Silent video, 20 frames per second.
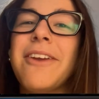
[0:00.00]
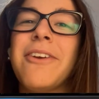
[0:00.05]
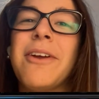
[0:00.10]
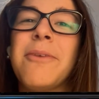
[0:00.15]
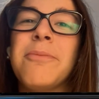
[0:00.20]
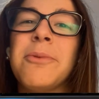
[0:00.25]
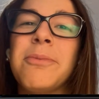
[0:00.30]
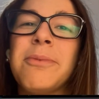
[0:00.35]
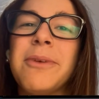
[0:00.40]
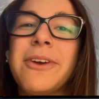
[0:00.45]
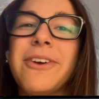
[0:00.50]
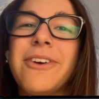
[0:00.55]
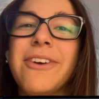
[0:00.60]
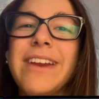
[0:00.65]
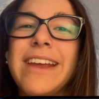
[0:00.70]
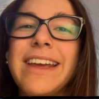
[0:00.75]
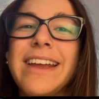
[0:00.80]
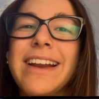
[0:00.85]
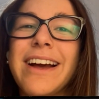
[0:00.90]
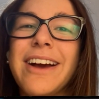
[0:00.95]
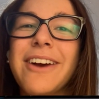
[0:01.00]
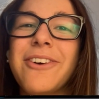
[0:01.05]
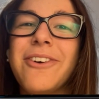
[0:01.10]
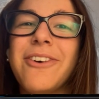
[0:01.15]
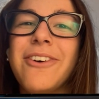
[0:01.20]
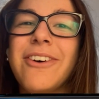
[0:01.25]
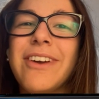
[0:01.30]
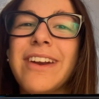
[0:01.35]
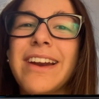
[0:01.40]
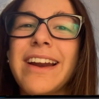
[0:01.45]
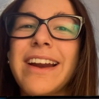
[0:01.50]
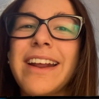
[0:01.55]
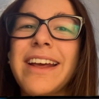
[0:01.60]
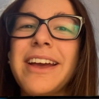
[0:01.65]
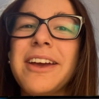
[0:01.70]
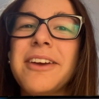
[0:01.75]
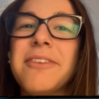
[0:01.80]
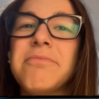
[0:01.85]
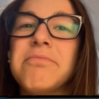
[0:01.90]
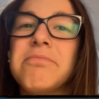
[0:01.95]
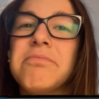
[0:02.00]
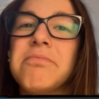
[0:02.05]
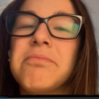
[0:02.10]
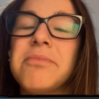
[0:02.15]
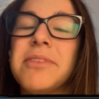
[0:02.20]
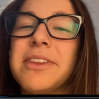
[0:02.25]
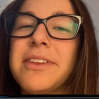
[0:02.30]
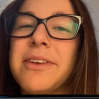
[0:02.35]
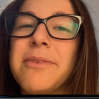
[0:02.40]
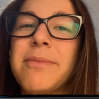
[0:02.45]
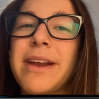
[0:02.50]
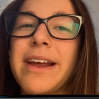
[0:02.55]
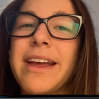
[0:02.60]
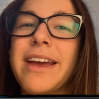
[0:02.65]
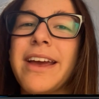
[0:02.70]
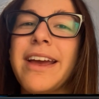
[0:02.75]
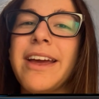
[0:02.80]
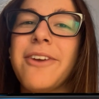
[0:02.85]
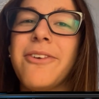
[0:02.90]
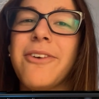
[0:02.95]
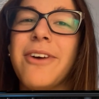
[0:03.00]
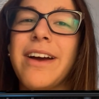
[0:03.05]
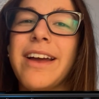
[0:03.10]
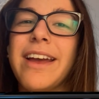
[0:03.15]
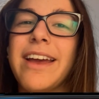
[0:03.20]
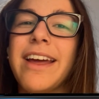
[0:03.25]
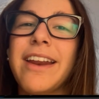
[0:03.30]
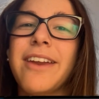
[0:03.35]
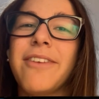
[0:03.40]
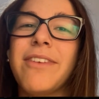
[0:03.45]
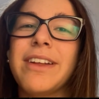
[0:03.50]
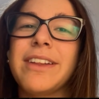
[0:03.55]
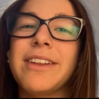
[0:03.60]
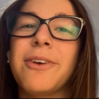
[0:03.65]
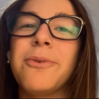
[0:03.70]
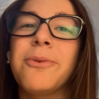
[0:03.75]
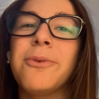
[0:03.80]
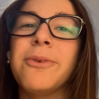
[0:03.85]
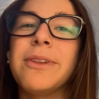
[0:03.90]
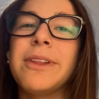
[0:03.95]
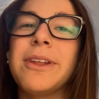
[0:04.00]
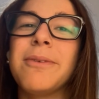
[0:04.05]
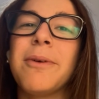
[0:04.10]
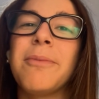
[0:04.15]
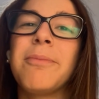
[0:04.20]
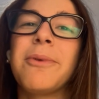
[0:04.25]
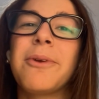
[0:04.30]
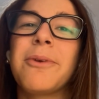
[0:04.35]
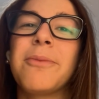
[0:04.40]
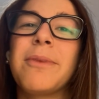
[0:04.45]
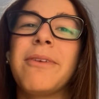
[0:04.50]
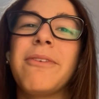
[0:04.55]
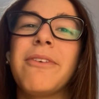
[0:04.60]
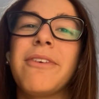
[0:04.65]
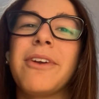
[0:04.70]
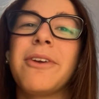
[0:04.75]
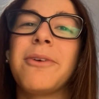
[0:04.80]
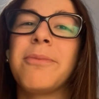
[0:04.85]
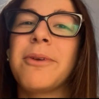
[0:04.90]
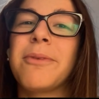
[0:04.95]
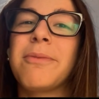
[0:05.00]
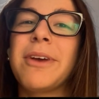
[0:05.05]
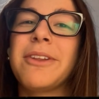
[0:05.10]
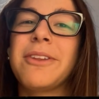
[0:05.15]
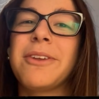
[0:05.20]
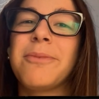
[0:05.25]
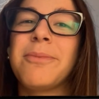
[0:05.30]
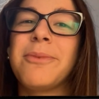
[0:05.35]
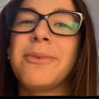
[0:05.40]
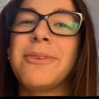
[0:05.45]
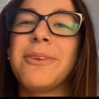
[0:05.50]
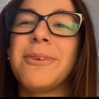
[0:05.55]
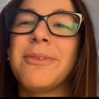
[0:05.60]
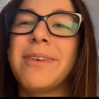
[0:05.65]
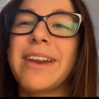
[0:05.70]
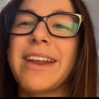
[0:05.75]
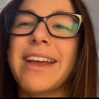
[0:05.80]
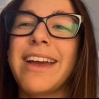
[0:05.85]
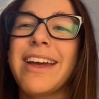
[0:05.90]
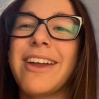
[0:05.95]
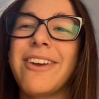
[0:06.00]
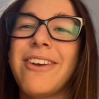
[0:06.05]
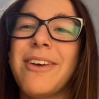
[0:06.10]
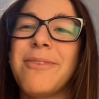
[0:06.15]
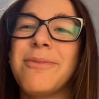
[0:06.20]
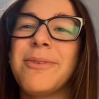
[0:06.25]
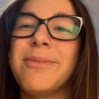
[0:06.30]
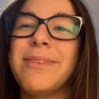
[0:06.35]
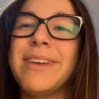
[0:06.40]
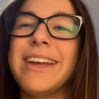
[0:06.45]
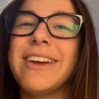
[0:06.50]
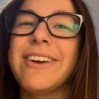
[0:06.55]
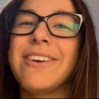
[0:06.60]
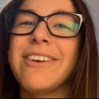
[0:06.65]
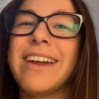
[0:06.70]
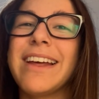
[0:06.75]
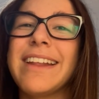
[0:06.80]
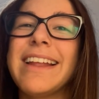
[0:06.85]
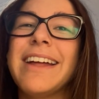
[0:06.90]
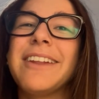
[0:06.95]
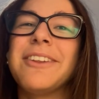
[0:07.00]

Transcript: ero la più piccolina a correre, mi sembra che ero anche arrivata ultima, però mi avevano premiato appunto perché ero la più piccola,